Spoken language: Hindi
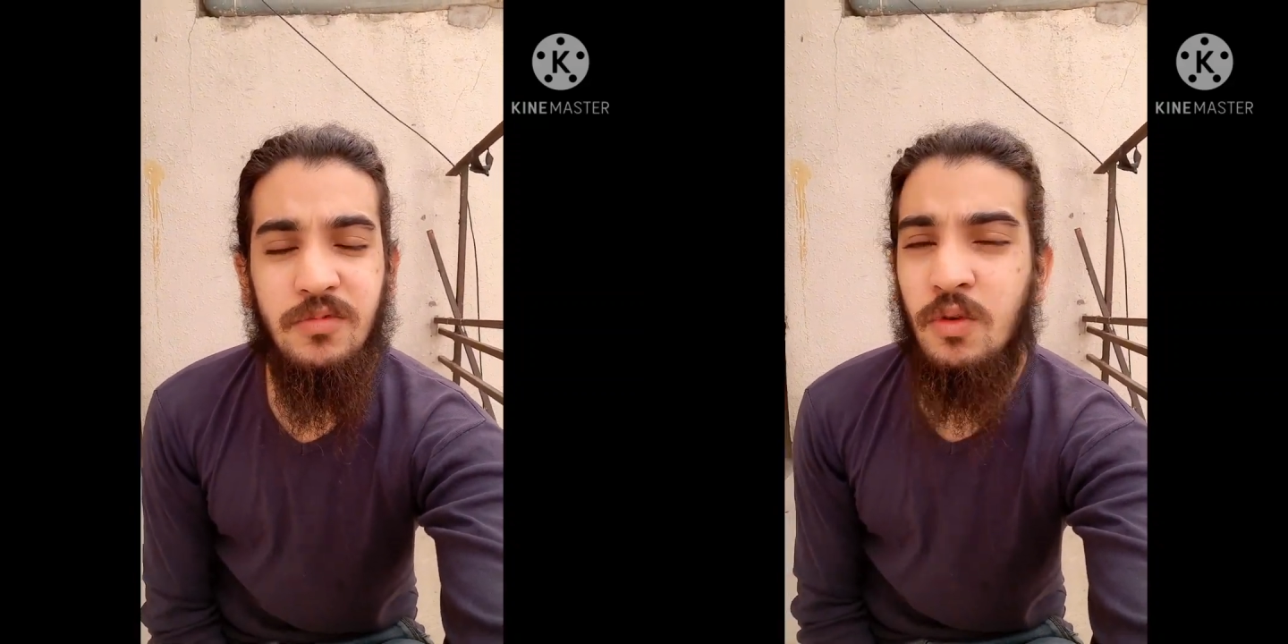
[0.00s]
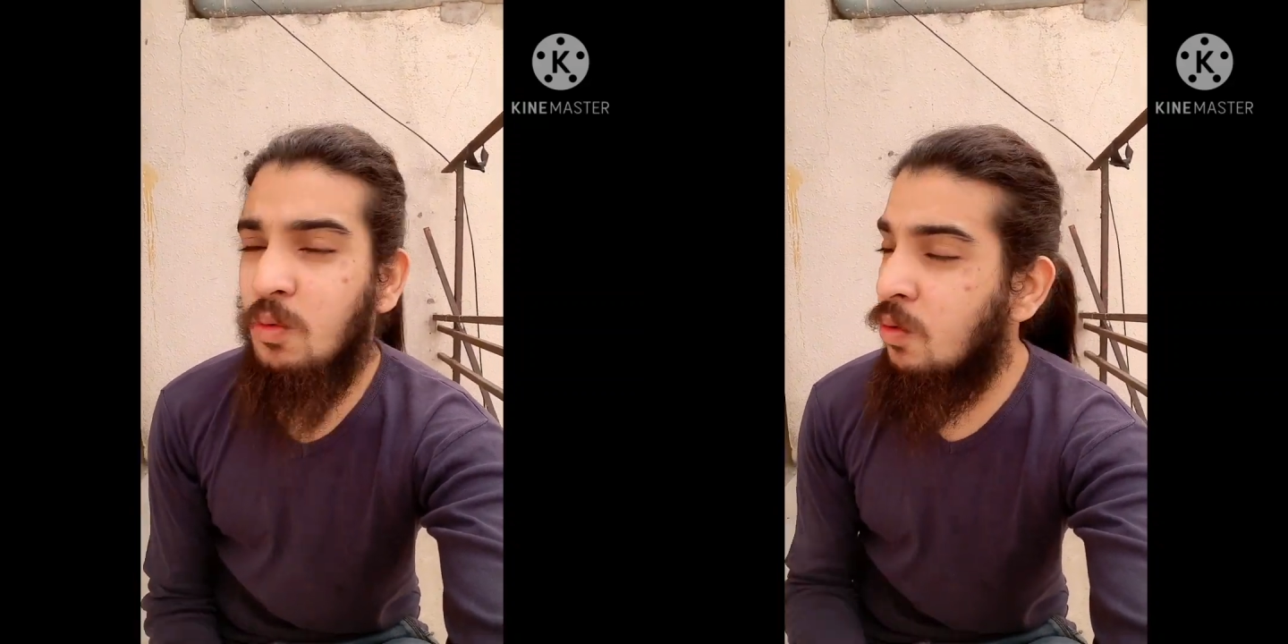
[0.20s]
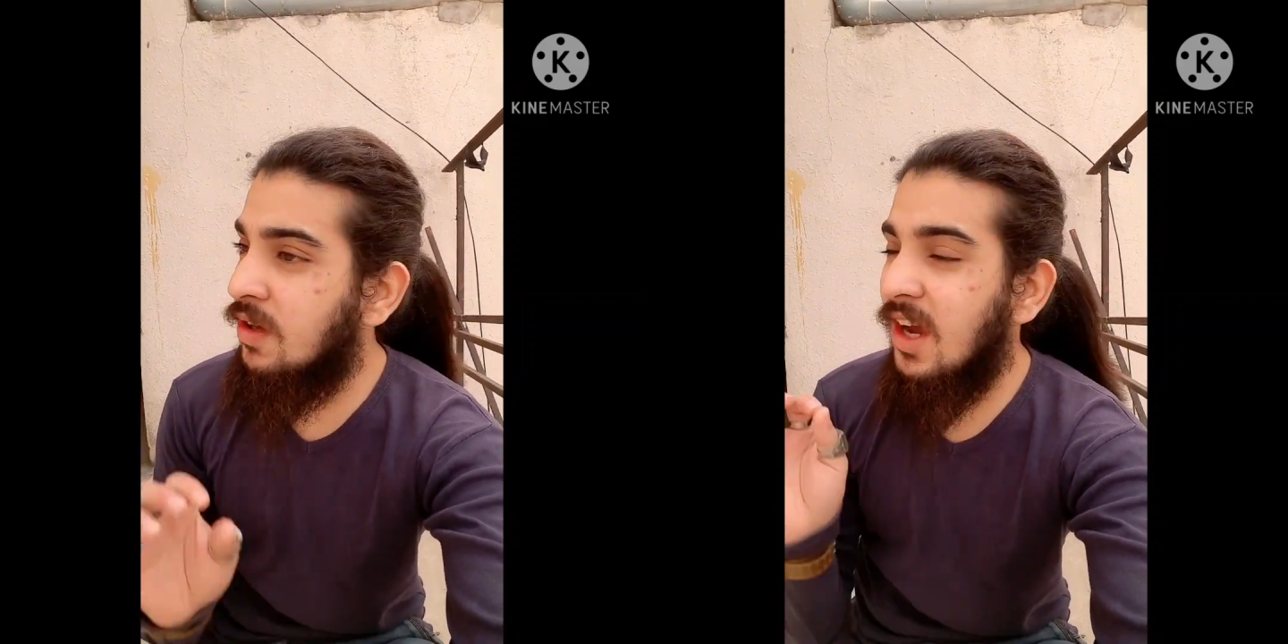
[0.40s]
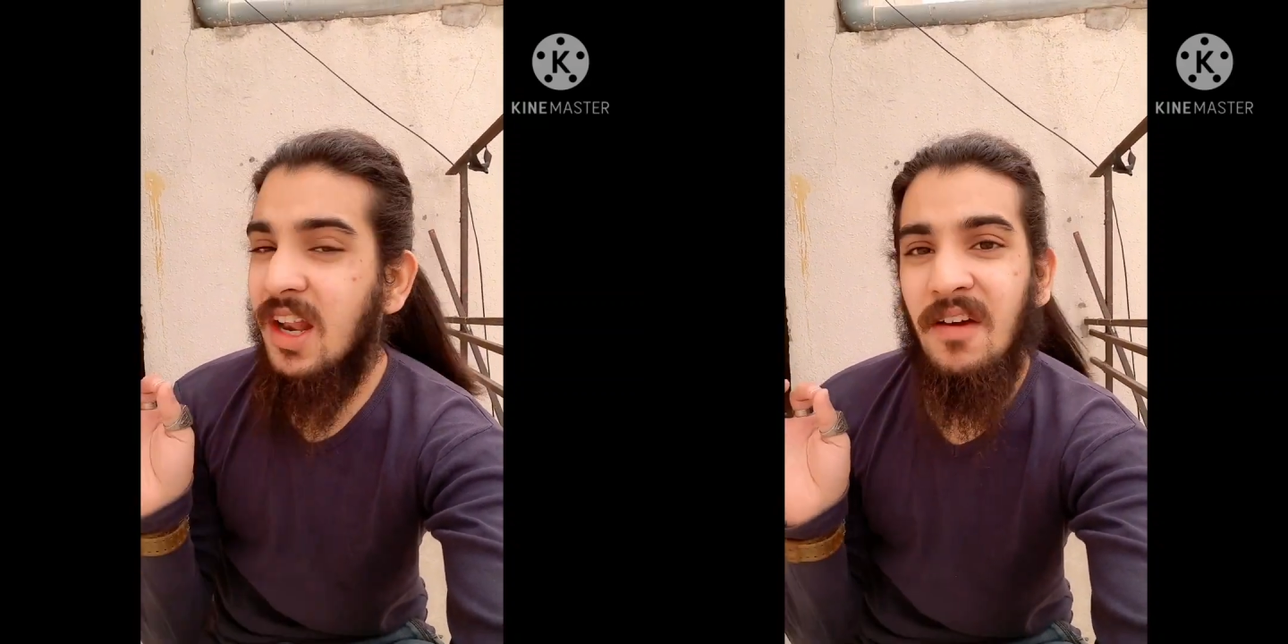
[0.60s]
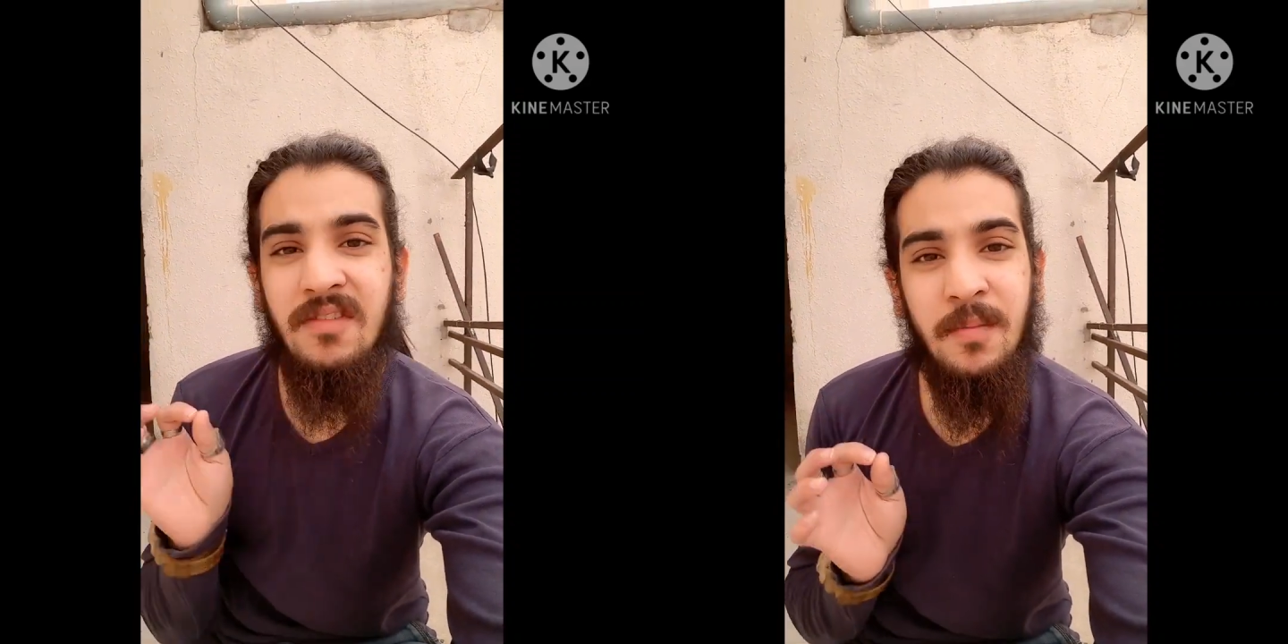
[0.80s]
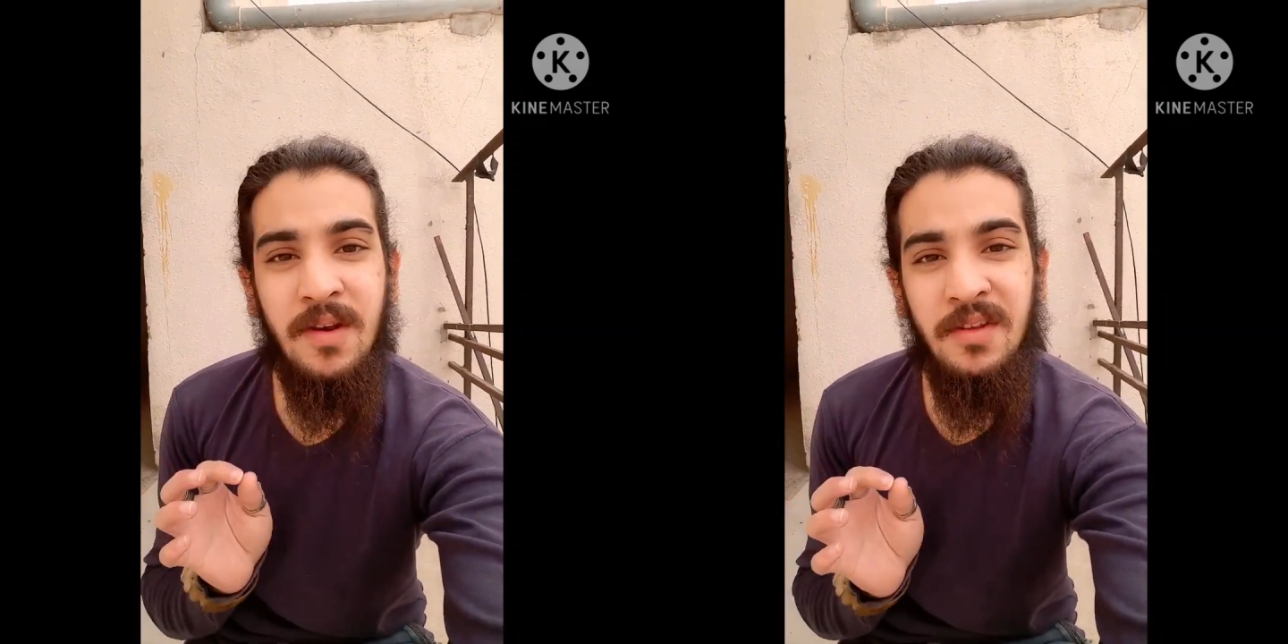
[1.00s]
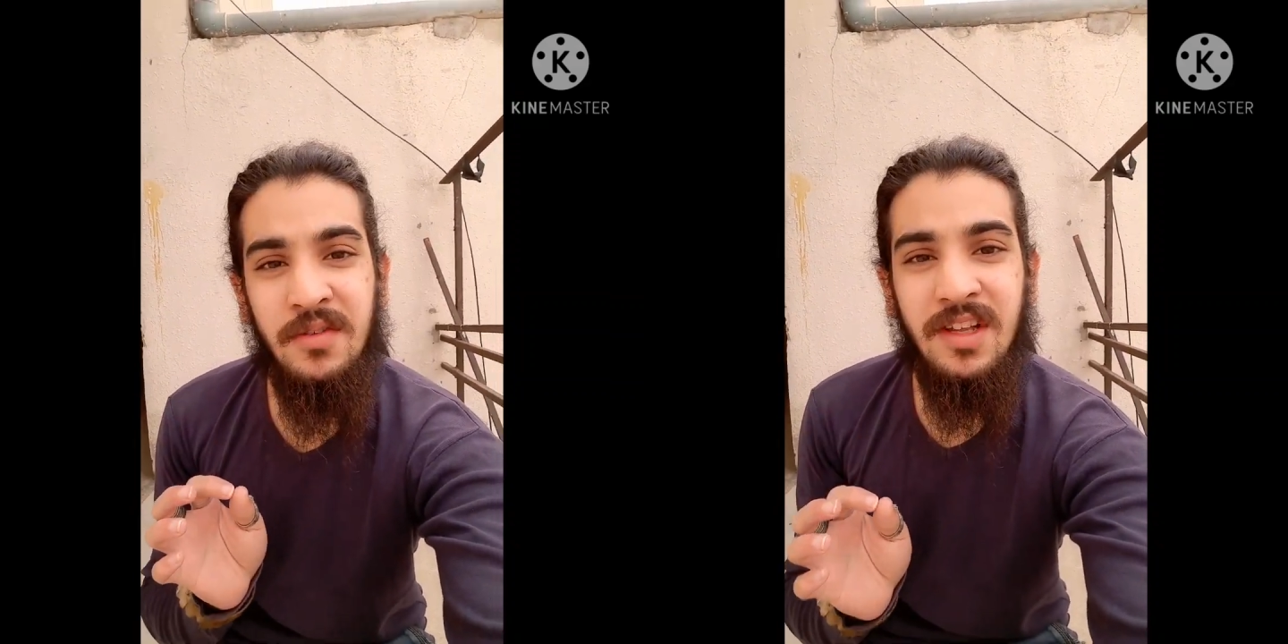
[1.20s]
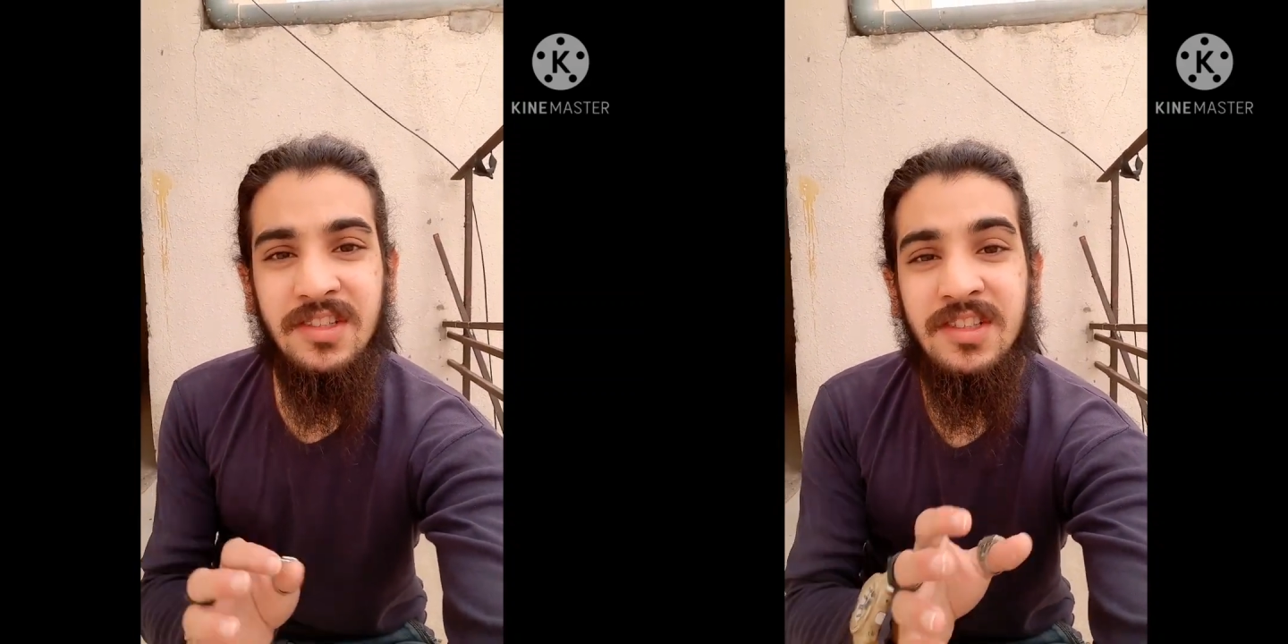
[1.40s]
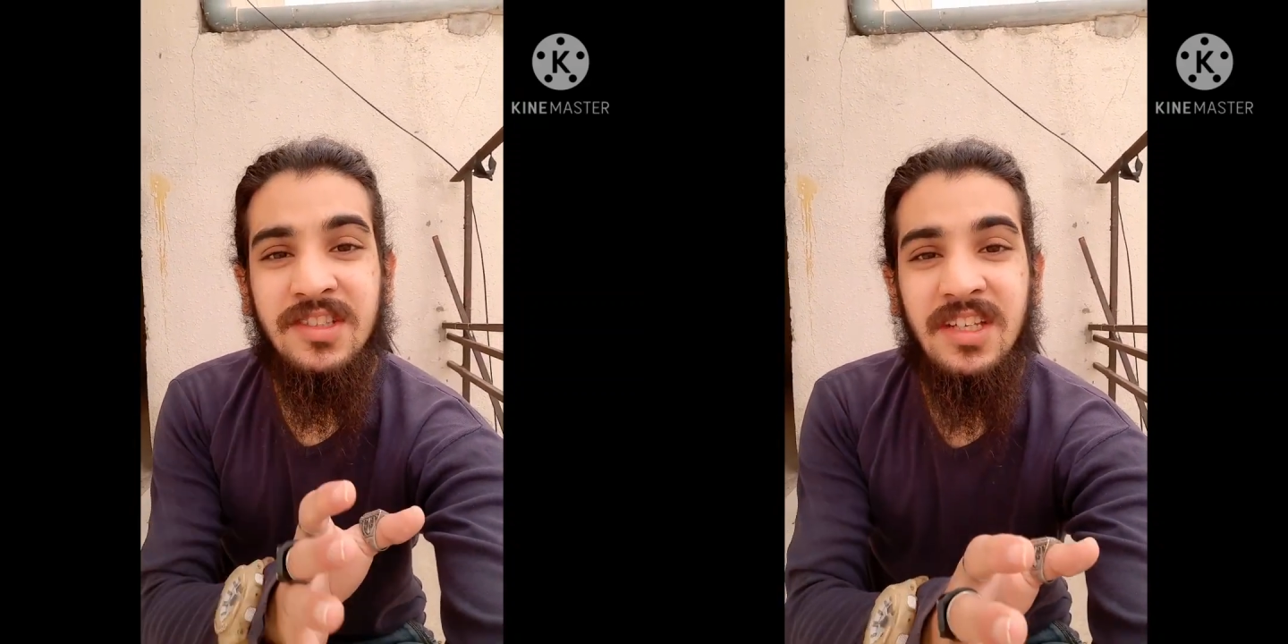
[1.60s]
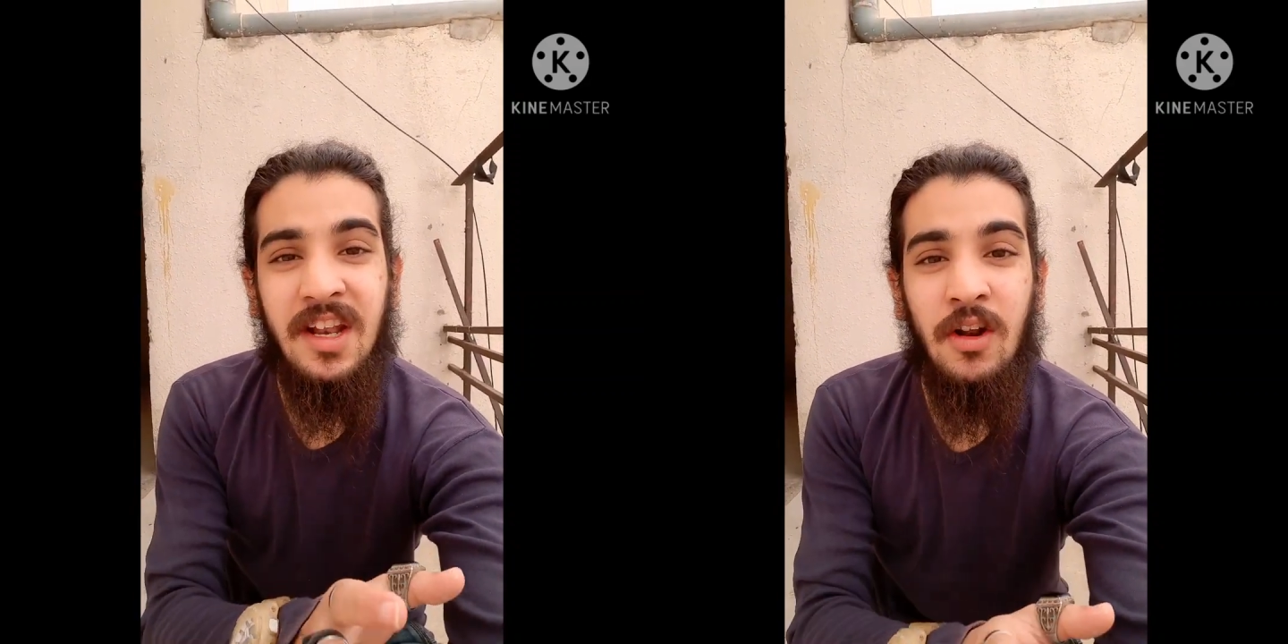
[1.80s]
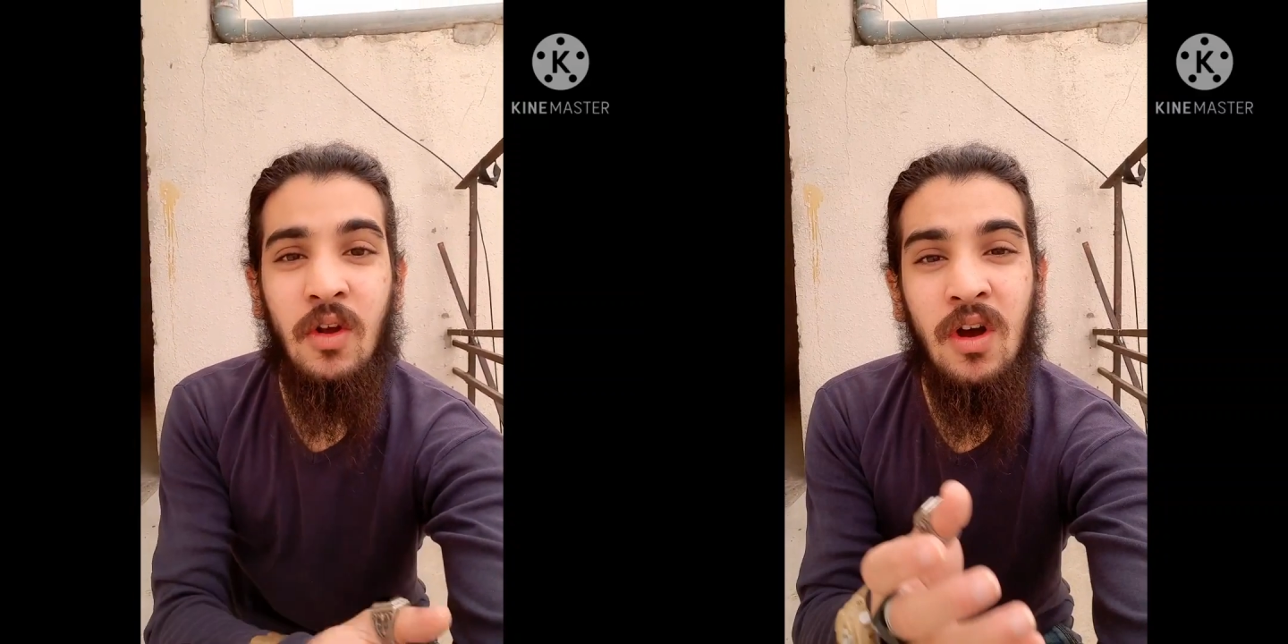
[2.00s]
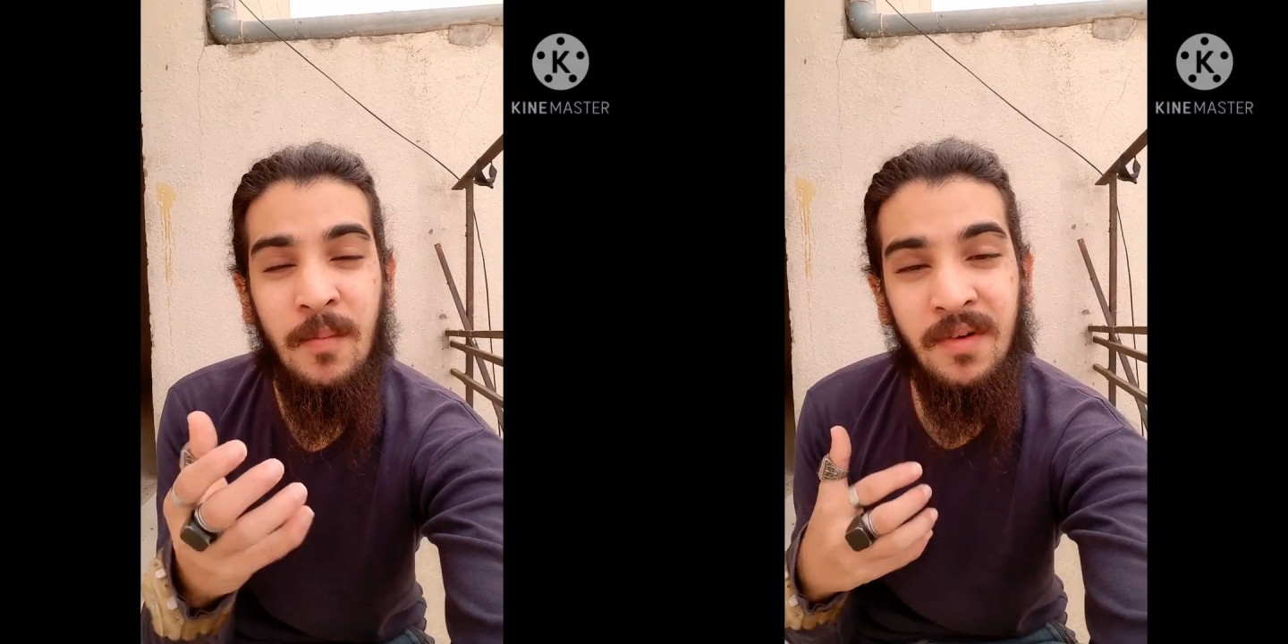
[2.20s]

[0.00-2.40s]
तो उनके खिलाफ कभी नहीं होता जिस चैनल को